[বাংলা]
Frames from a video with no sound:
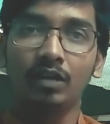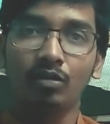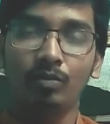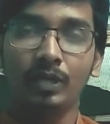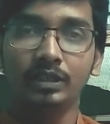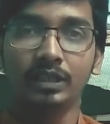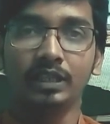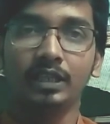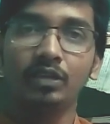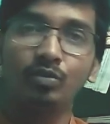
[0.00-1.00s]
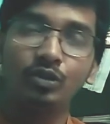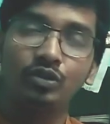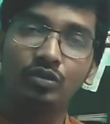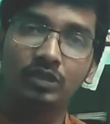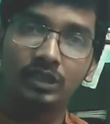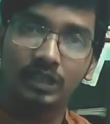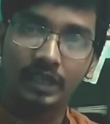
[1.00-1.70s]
দেওয়ার অভ্যাস নেই তাদের উপর যখন